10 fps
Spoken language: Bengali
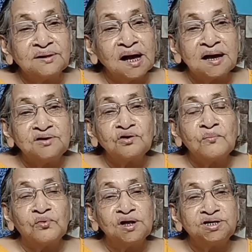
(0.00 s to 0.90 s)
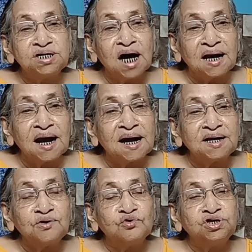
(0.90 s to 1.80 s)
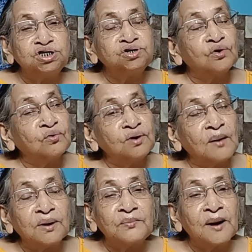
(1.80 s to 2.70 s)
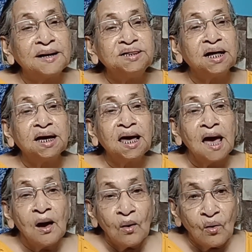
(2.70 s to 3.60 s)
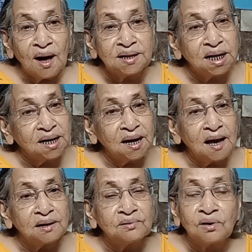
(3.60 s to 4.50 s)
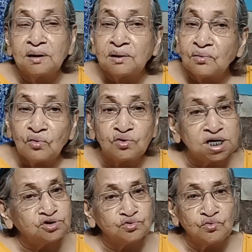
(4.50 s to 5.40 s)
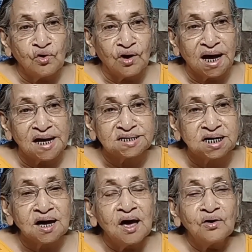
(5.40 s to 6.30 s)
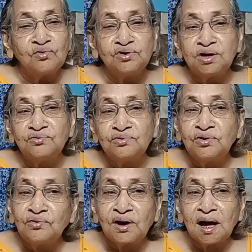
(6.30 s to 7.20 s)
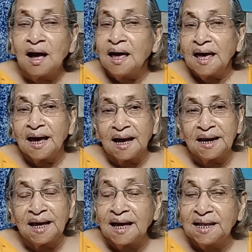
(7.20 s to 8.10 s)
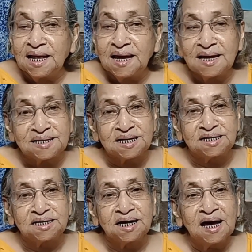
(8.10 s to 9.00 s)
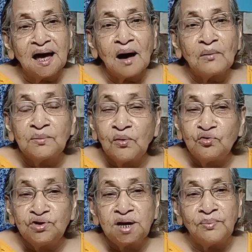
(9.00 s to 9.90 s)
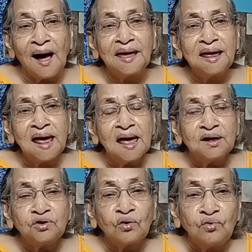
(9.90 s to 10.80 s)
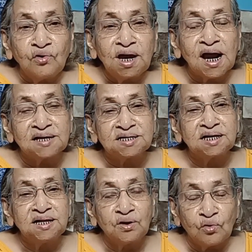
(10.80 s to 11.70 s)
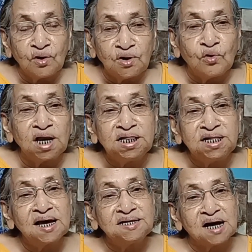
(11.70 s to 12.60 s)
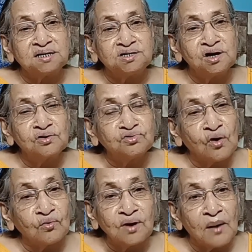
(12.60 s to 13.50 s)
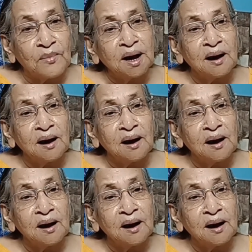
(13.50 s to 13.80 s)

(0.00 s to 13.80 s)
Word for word: এইসব বলছি কান্নাকাটি করছি তখন আমার বাড়ি থেকে ওখান থেকে খোঁজা শুরু হয়ে গেছে খুঁজতে খুঁজতে ওরা এখানে এই দিকে এসেছে আমার বৌদির ভাই তখন ওই রাস্তা দিয়ে ওই গলি দিয়েই যাচ্ছিল তখন আমার